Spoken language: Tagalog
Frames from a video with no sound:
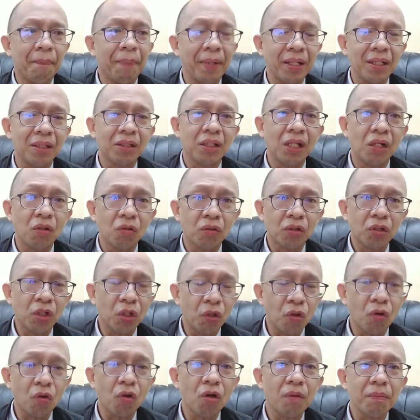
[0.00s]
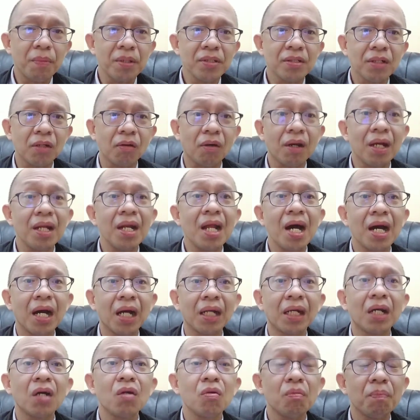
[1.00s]
upon ten, tenor over sa'yo,
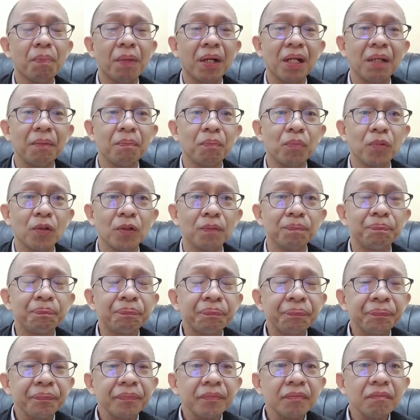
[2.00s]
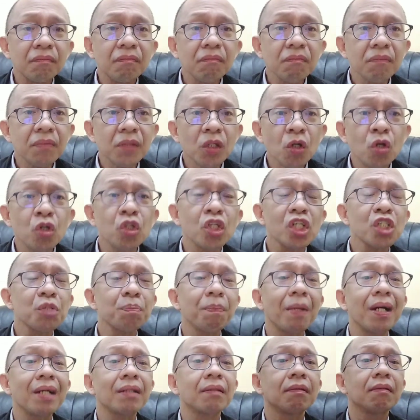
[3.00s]
kailangan ganun pa rin po. On the
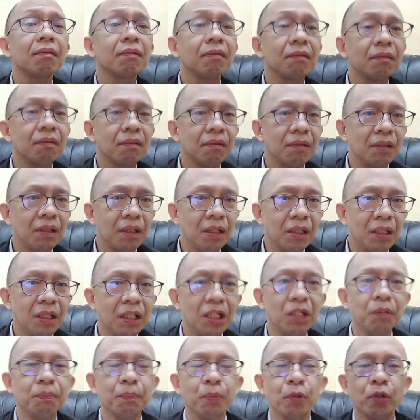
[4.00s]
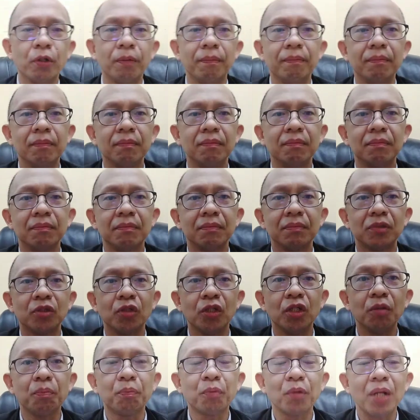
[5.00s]
spot, inform.
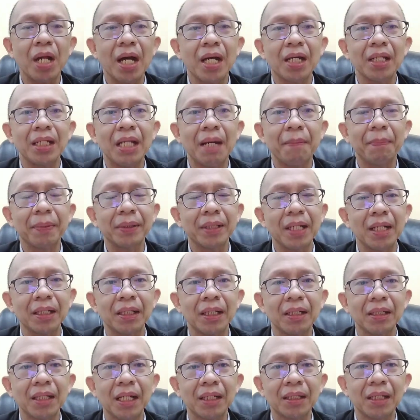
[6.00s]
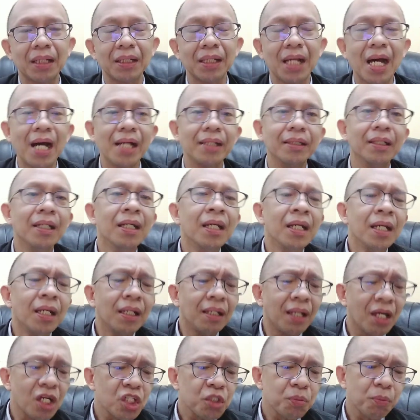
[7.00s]
So, yan po lagi dapat natin tatandaan.
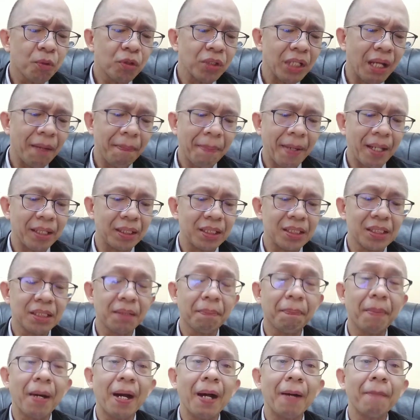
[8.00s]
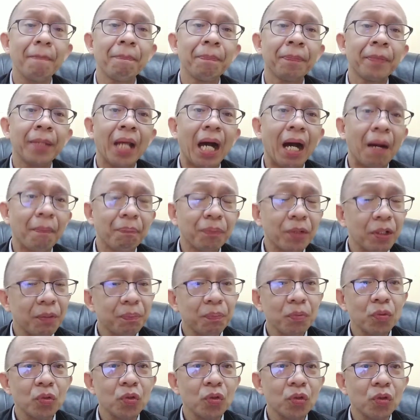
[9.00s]
Next po, dapat isa pa, after
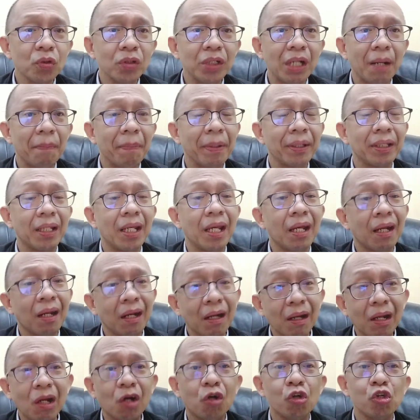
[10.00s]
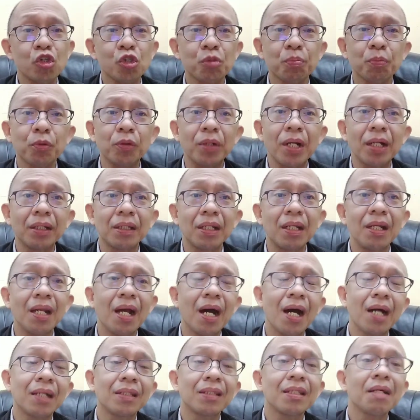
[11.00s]
po noon, dapat i-records po natin
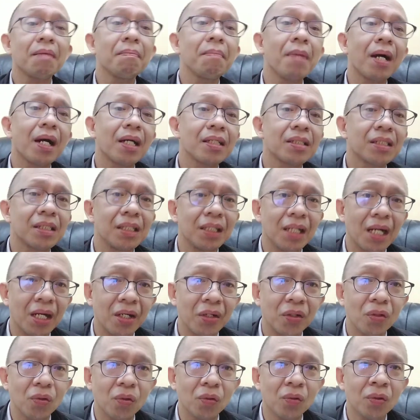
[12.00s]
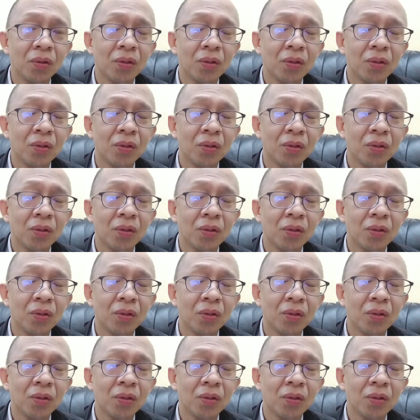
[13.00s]
lahat ng mga scenario.